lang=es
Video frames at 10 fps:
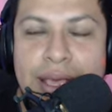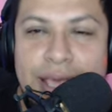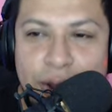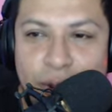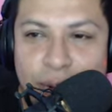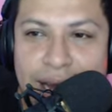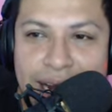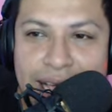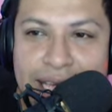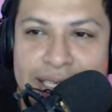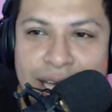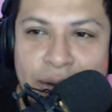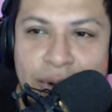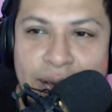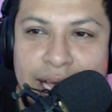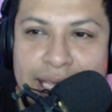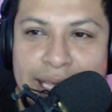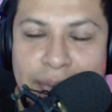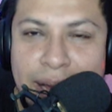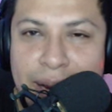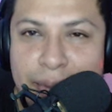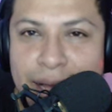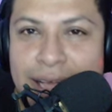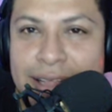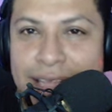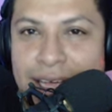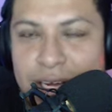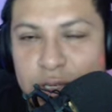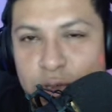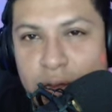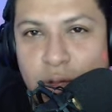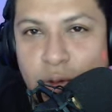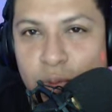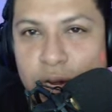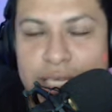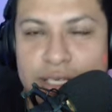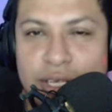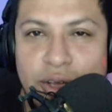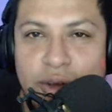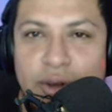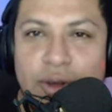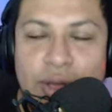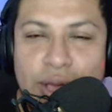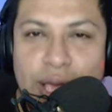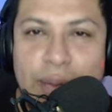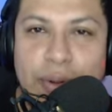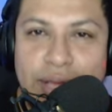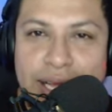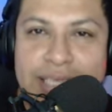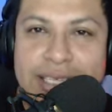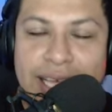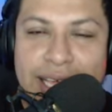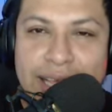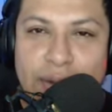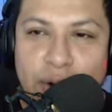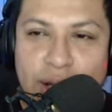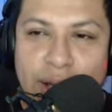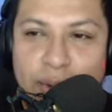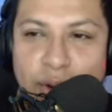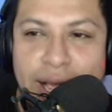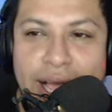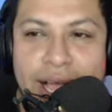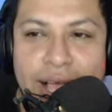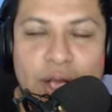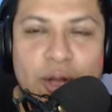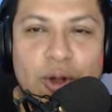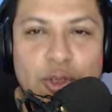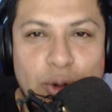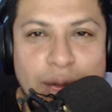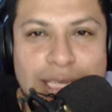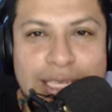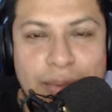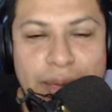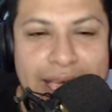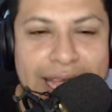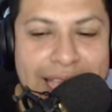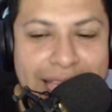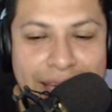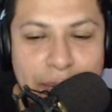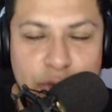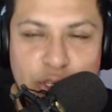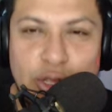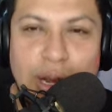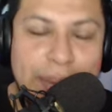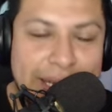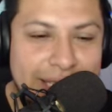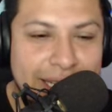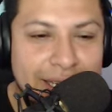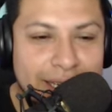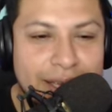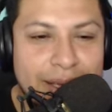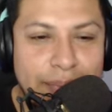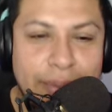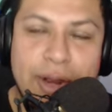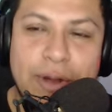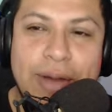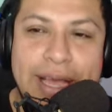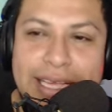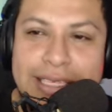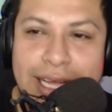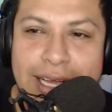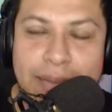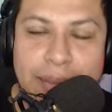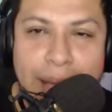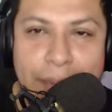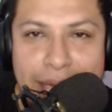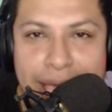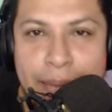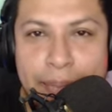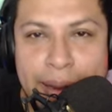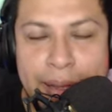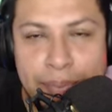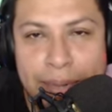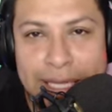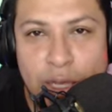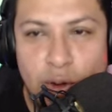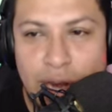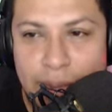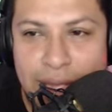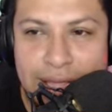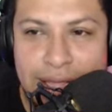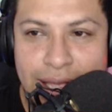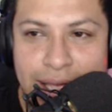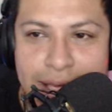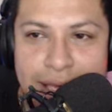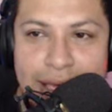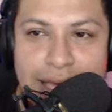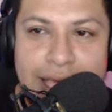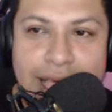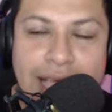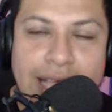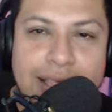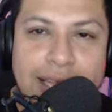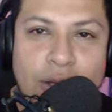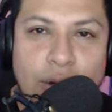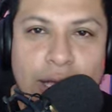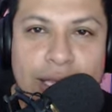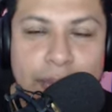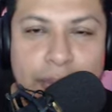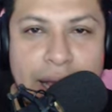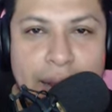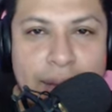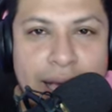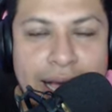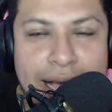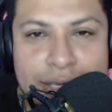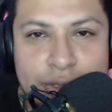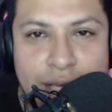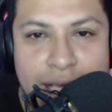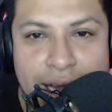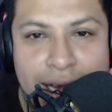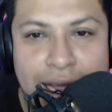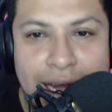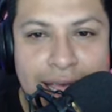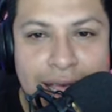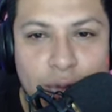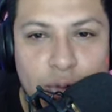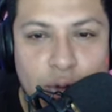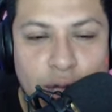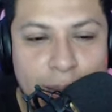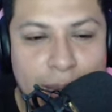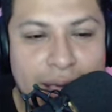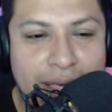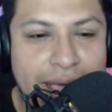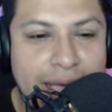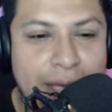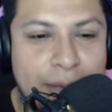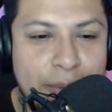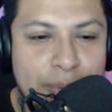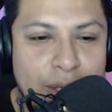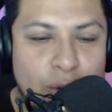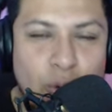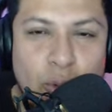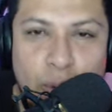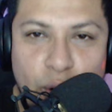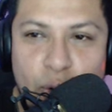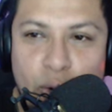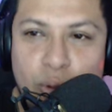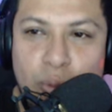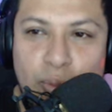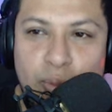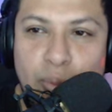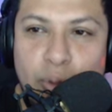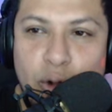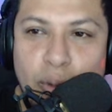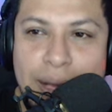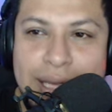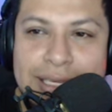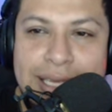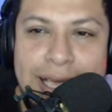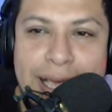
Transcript: Quiero verlas a una Katia Palma dejar su lado humorístico y ponerse de boca a boca con Joana San Miguel, que muchos no la pasan pero ahí está. A mí, particularmente, que haya entrado Katia Palma a esta guerra le da un toque más de humor, un poco más.